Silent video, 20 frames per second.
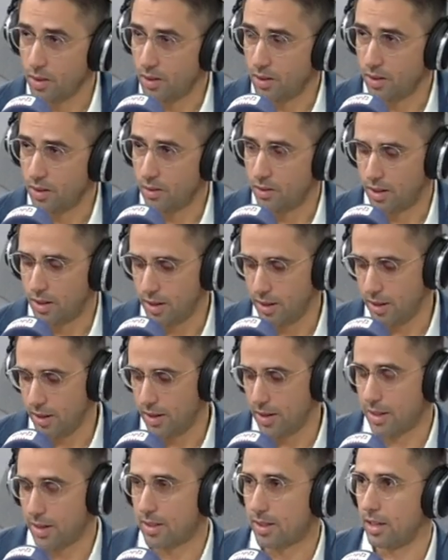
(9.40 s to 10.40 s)

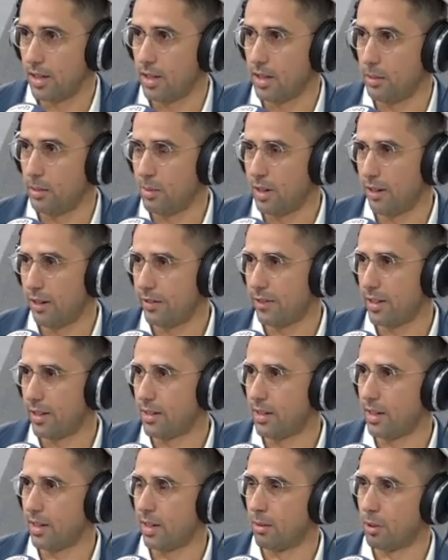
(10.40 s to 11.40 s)
والى ثاني
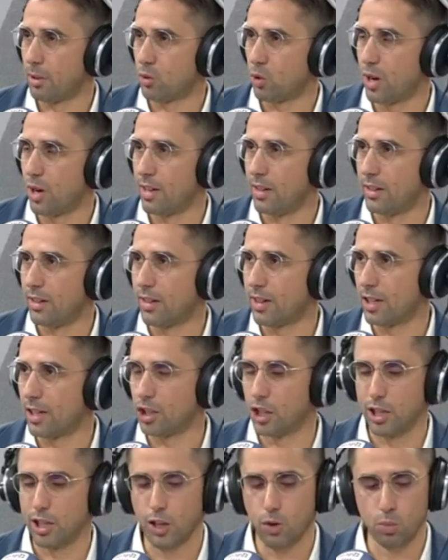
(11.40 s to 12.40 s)
ملفاتنا المطروحه
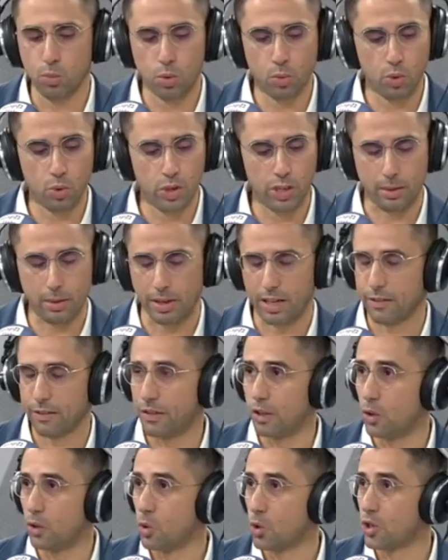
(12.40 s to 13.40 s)
للنقاش اليوم مستمعينا في
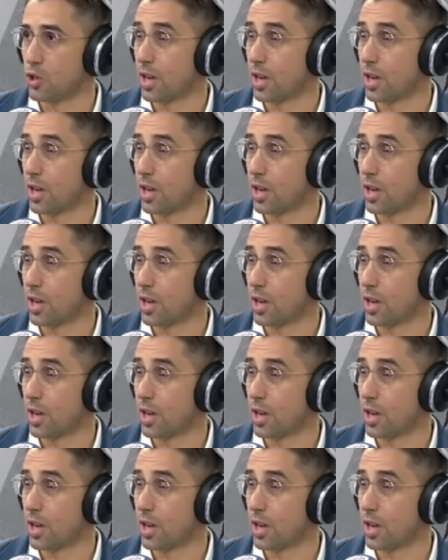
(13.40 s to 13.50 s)
نيوز